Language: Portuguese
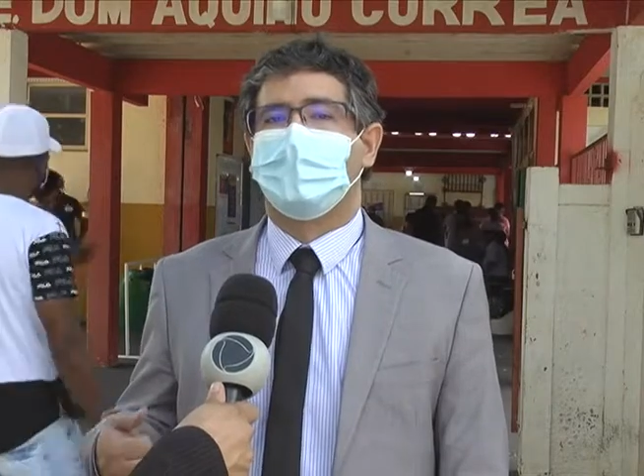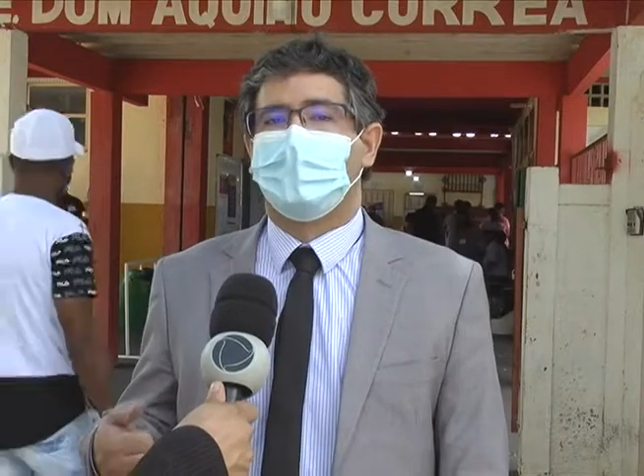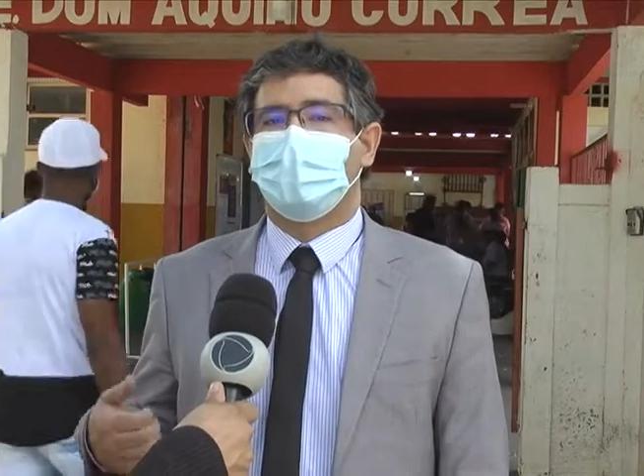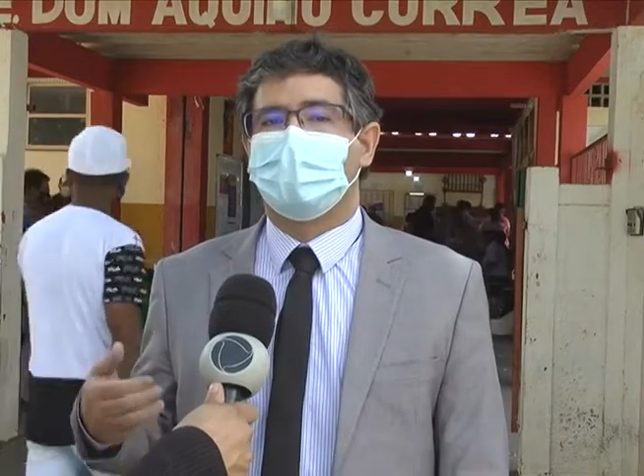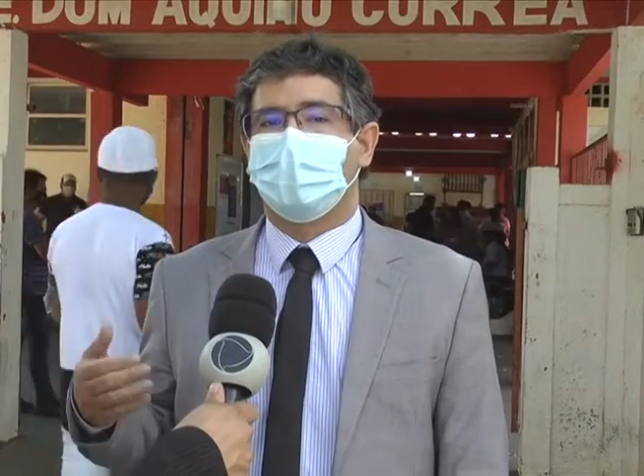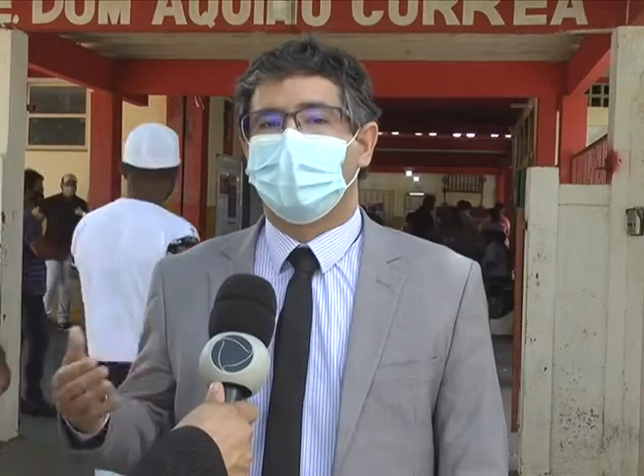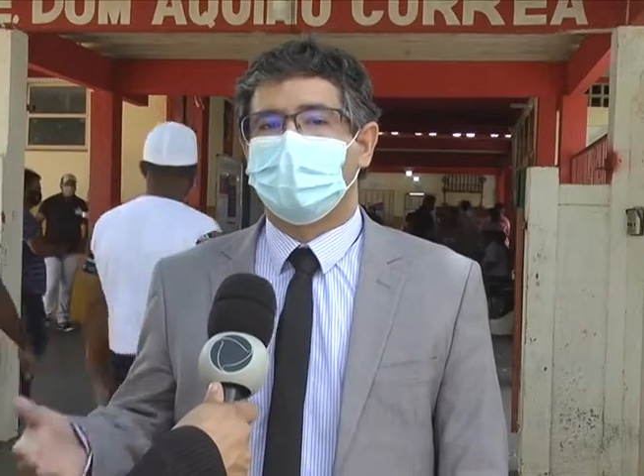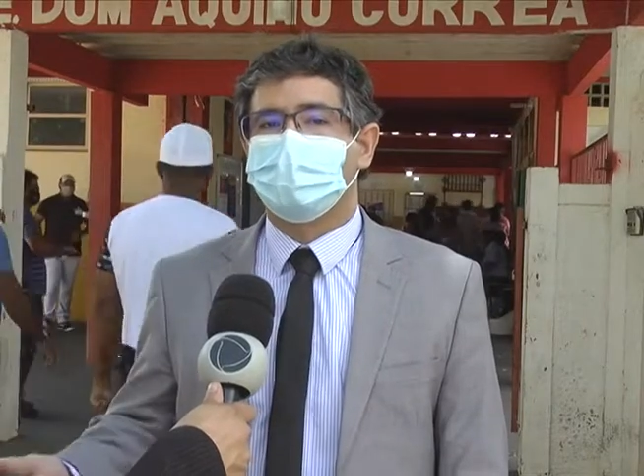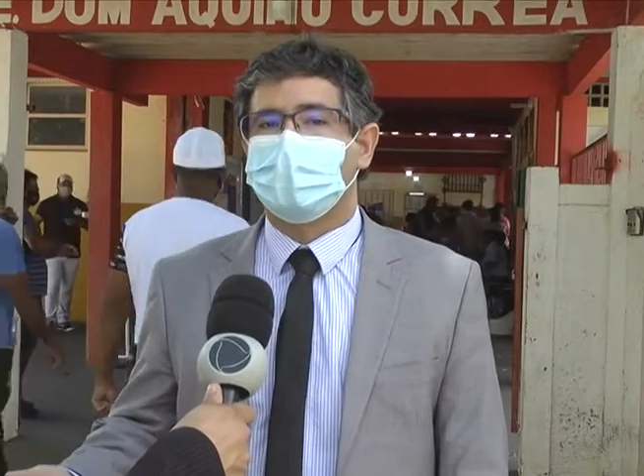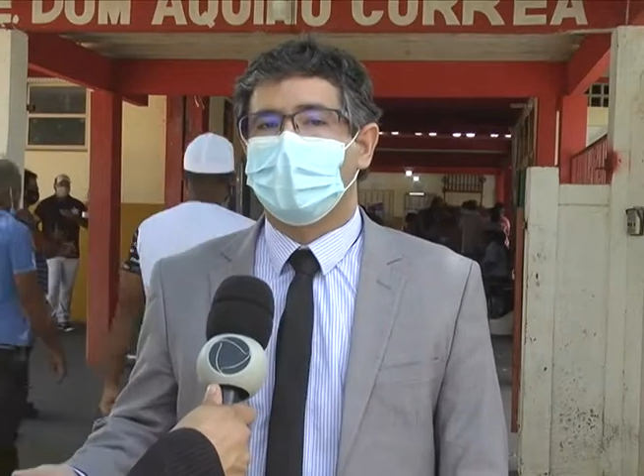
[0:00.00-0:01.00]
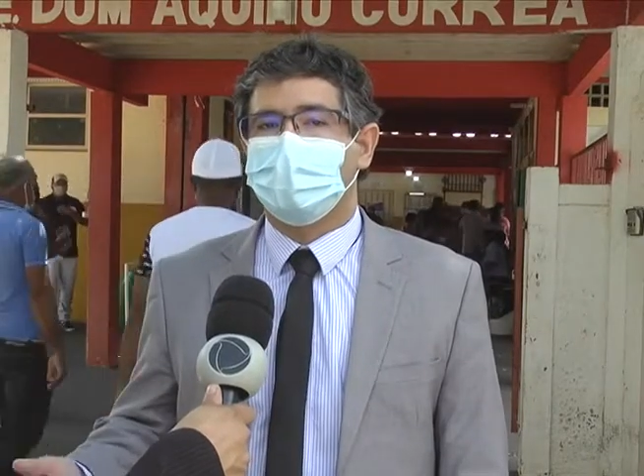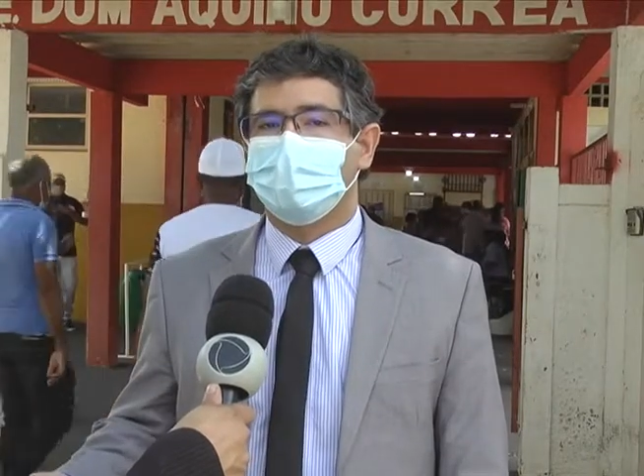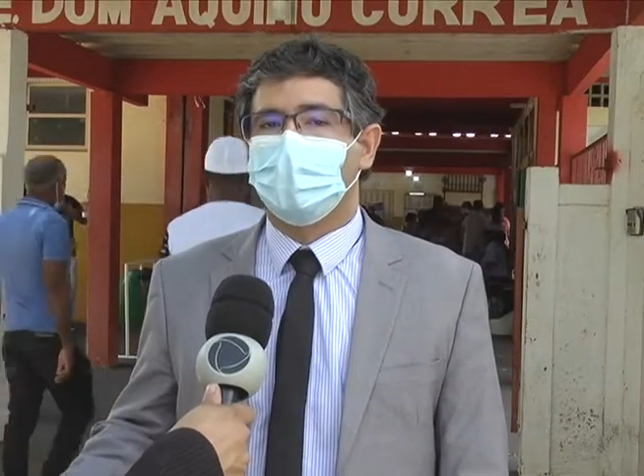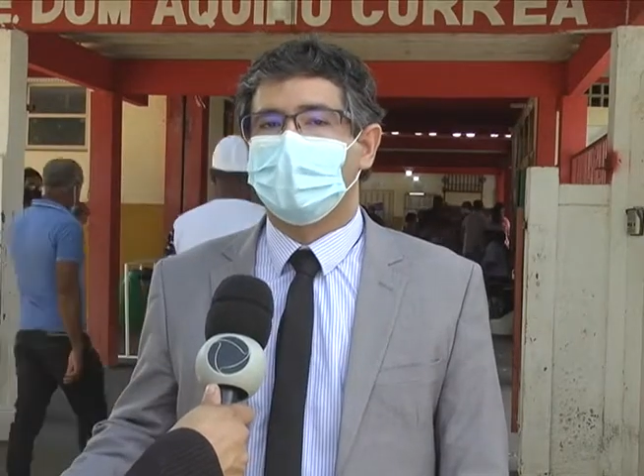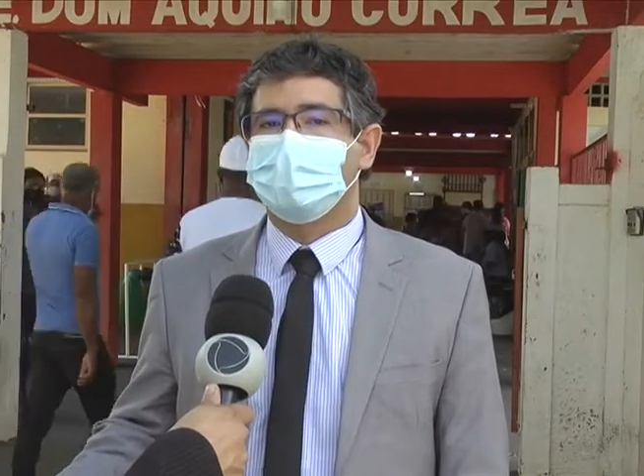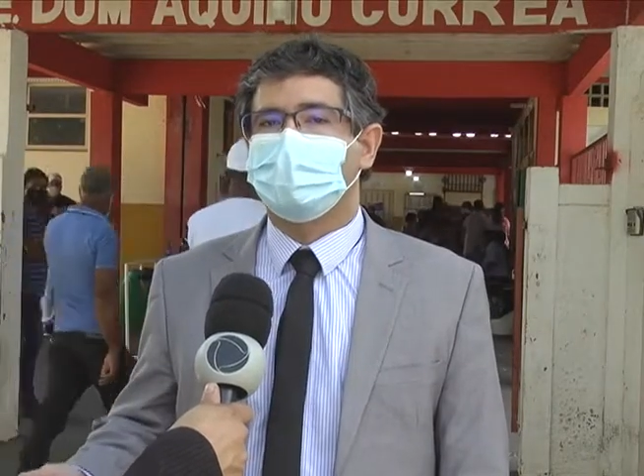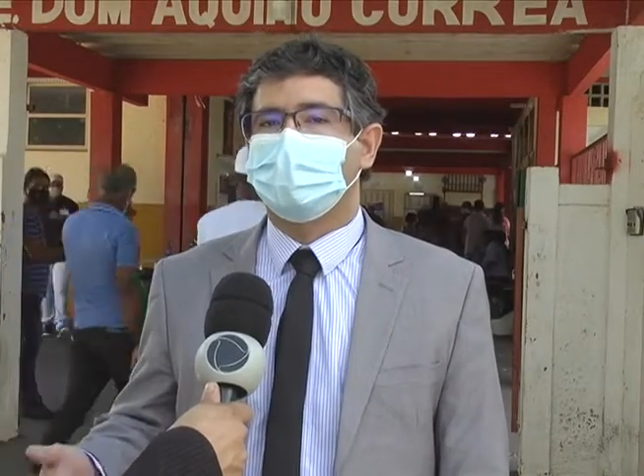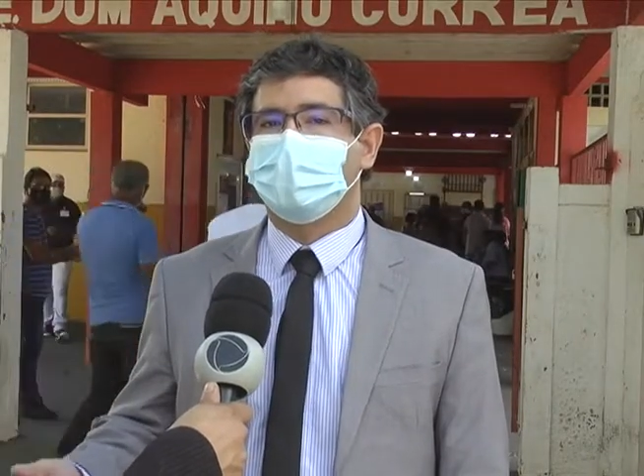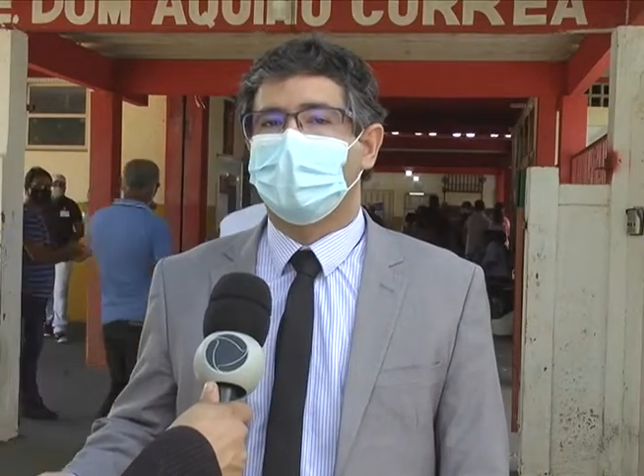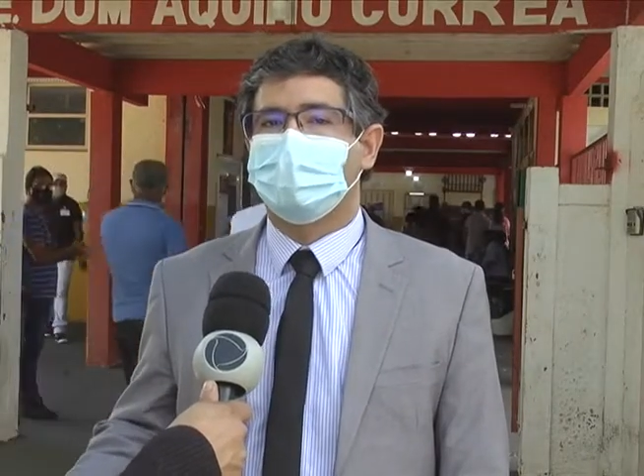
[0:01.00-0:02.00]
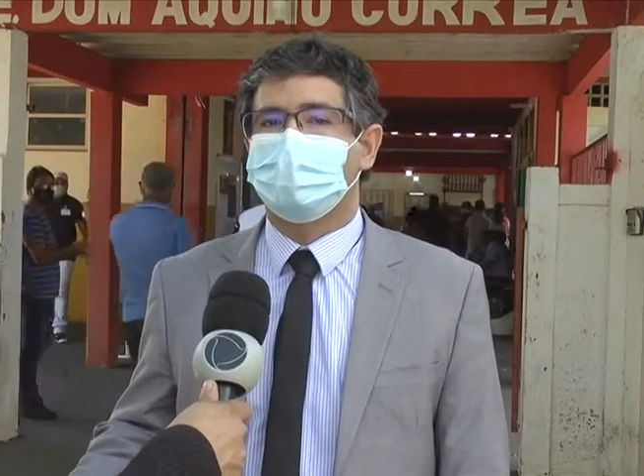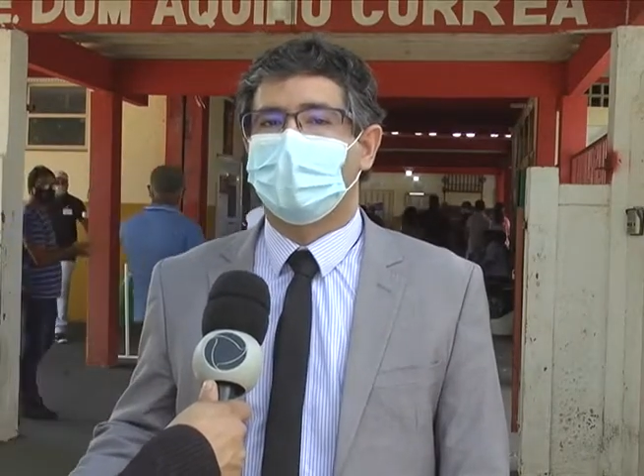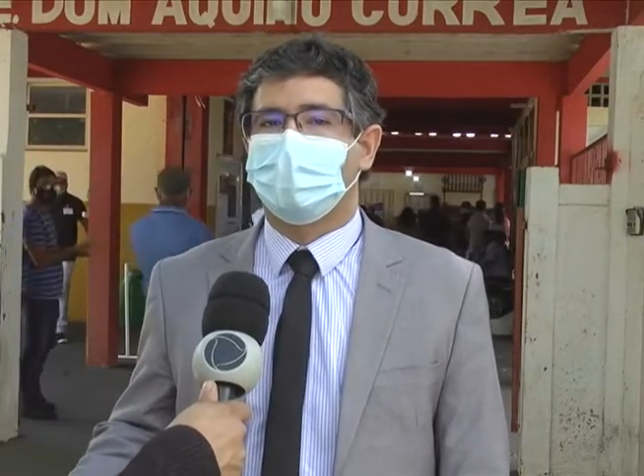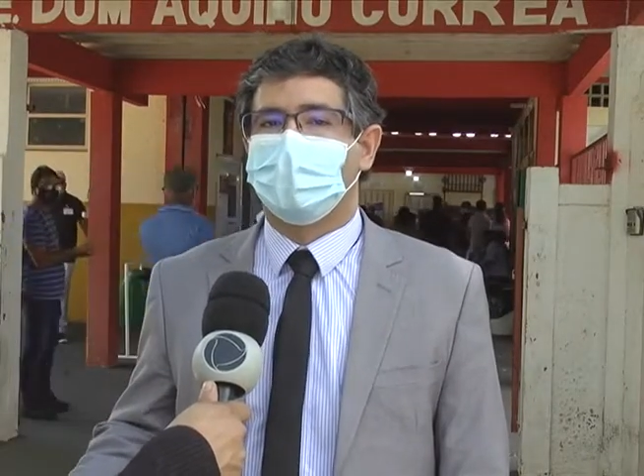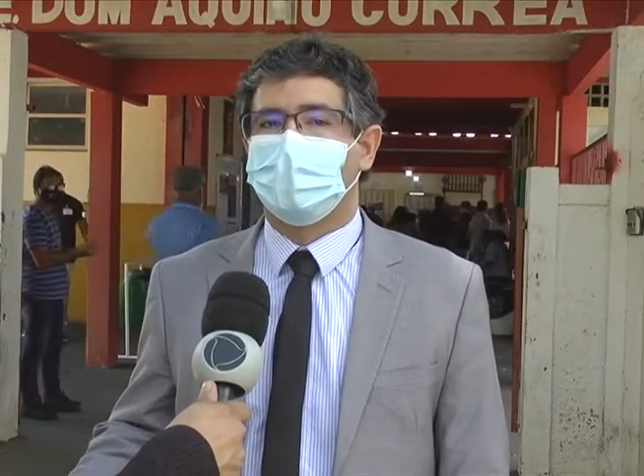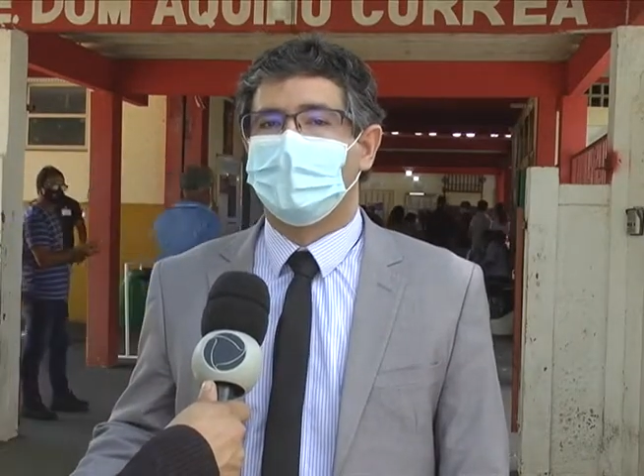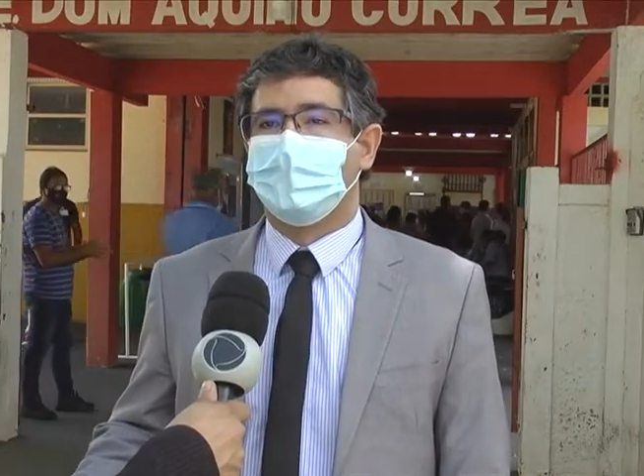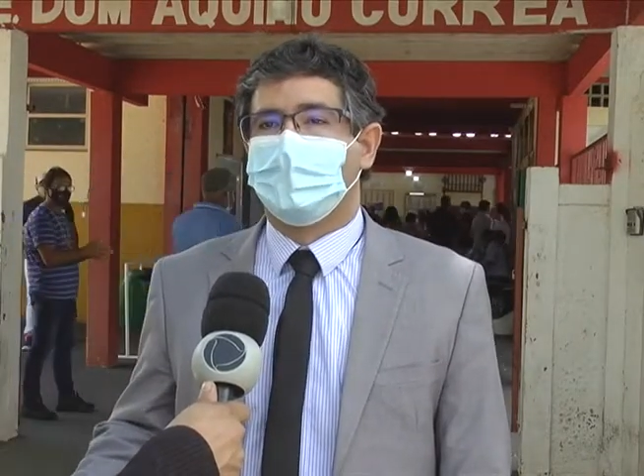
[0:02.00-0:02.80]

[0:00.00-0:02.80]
e também dos eleitores nessa eleição. Né.